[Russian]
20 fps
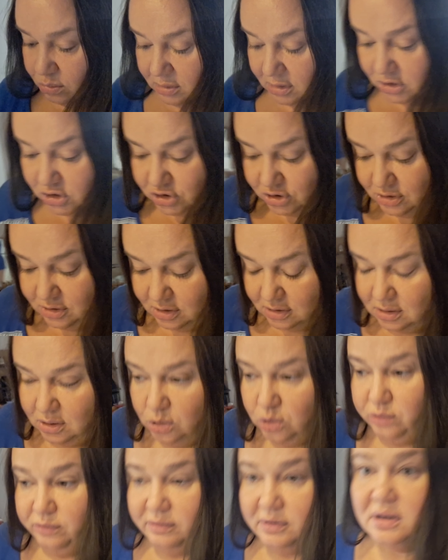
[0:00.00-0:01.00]
украшение – это
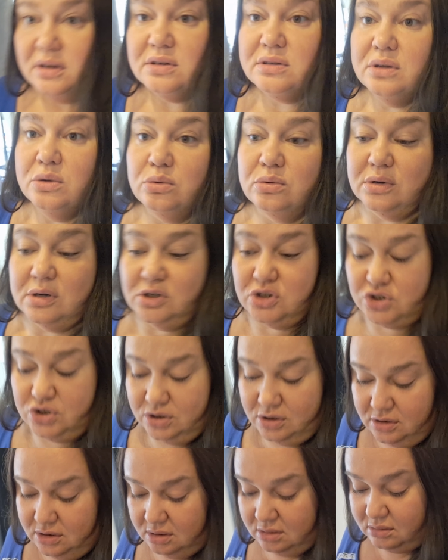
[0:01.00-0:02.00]
ювелирное
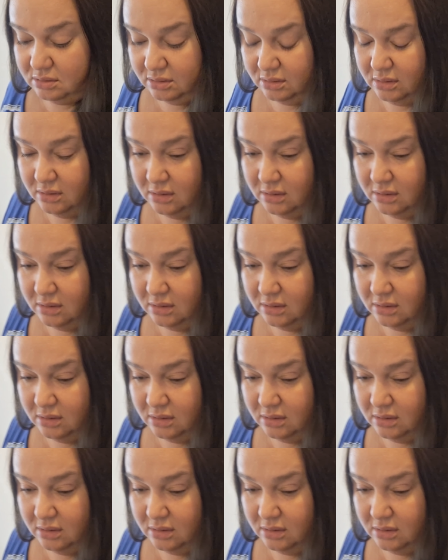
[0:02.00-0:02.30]
украшение.